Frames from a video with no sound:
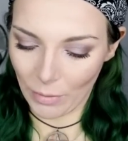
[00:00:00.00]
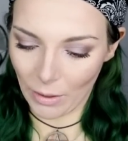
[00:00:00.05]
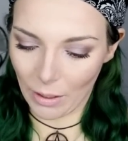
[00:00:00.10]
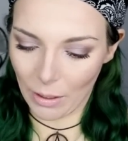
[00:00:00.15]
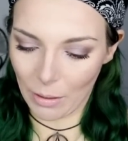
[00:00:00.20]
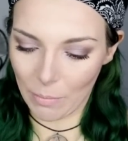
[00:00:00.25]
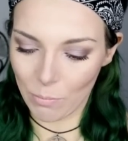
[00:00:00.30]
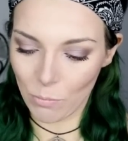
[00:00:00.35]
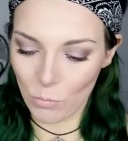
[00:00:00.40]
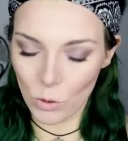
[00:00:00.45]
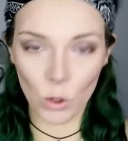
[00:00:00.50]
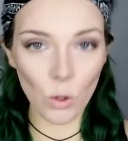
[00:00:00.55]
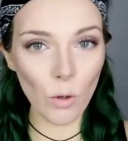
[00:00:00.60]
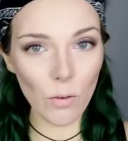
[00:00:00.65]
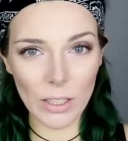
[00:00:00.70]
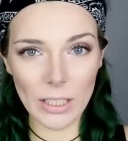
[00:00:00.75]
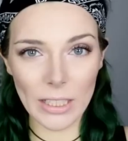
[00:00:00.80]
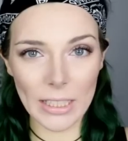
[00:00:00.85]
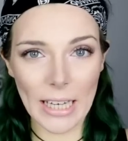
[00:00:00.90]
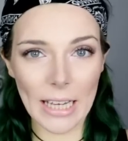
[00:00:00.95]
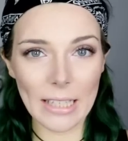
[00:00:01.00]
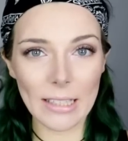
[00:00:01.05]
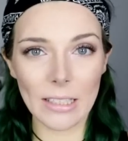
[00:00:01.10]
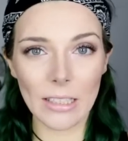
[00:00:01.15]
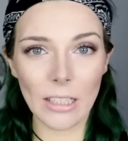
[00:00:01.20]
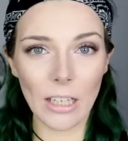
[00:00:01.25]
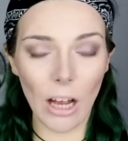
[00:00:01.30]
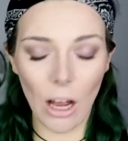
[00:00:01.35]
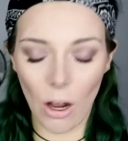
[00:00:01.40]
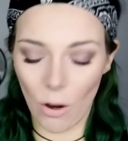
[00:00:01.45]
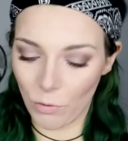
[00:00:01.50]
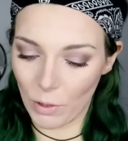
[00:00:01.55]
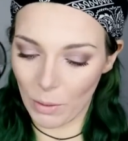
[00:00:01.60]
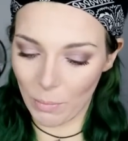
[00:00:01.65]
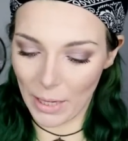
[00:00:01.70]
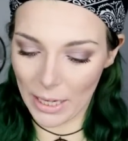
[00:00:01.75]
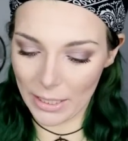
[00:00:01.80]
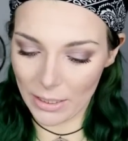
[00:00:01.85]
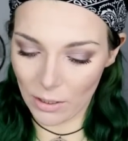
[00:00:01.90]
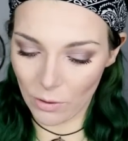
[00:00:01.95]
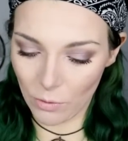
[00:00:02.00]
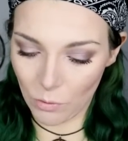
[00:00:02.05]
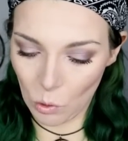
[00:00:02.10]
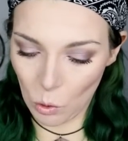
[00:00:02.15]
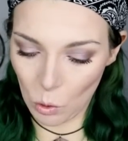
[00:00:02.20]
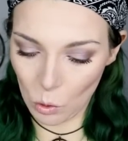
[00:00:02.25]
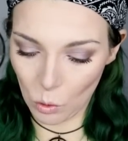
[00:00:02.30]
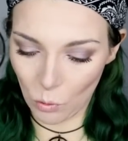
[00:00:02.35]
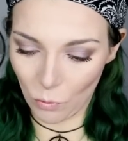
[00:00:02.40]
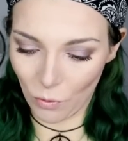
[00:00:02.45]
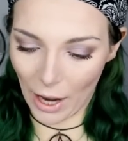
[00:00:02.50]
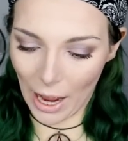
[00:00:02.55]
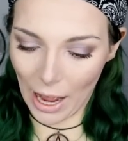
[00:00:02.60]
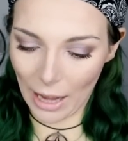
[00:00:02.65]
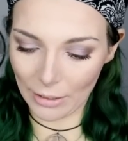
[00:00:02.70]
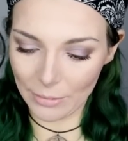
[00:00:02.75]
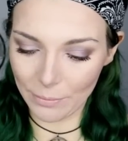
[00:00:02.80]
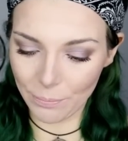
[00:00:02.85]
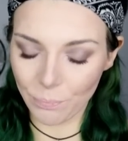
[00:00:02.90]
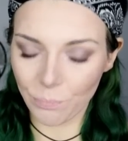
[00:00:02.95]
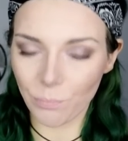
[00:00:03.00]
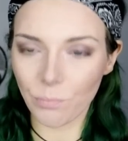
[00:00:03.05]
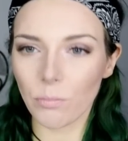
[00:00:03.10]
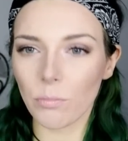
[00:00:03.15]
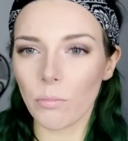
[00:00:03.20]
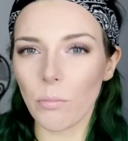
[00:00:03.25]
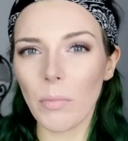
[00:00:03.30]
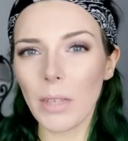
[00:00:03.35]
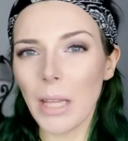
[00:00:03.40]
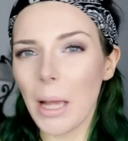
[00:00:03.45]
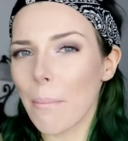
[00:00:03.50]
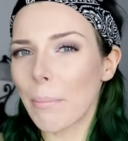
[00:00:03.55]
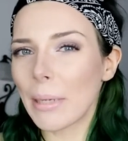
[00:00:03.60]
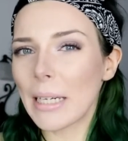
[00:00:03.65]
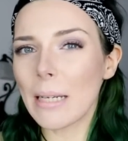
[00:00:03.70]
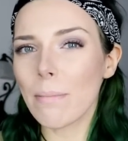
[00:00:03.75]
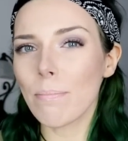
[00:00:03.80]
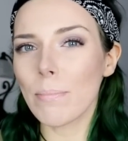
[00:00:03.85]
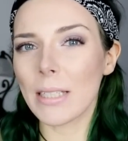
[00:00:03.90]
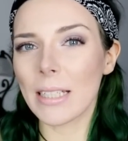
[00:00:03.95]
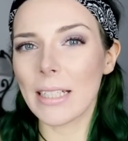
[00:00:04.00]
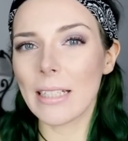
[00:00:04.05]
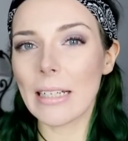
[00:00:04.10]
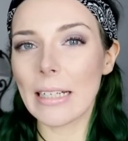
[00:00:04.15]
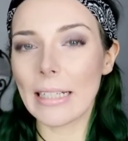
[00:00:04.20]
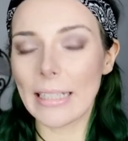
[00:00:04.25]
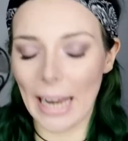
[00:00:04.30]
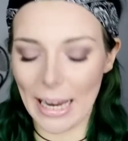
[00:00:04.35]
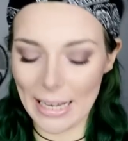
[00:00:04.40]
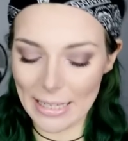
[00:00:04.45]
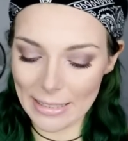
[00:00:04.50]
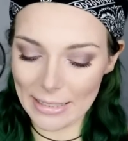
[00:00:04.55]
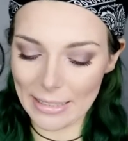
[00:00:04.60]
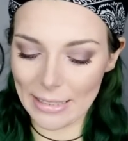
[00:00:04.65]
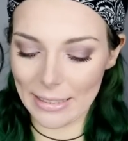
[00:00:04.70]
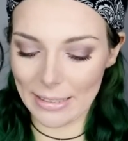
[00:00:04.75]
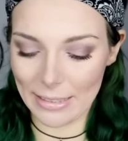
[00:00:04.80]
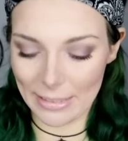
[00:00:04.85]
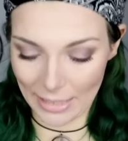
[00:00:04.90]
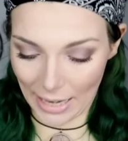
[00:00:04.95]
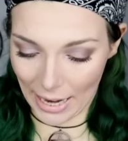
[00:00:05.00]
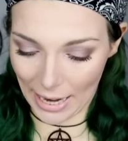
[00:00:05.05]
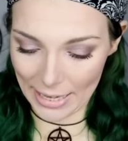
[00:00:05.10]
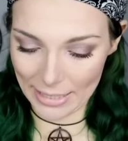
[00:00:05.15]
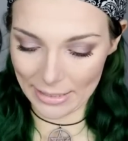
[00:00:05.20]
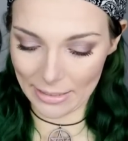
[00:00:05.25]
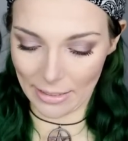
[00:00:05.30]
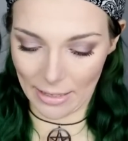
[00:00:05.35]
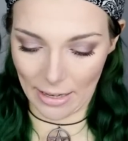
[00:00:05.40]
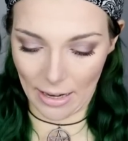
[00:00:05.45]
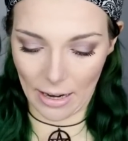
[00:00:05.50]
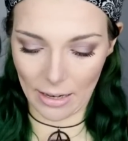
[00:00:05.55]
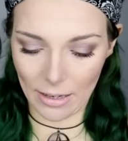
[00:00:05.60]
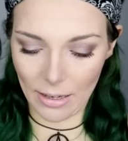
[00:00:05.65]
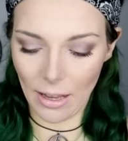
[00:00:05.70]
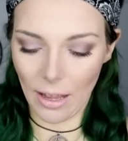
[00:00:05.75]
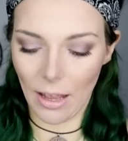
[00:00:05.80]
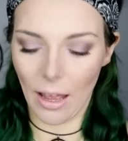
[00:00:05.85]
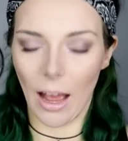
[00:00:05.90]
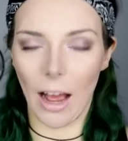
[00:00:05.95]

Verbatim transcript: ähm, so wie sie jetzt hier auf dem letzten Foto waren, blieben sie eine ganze Zeit lang.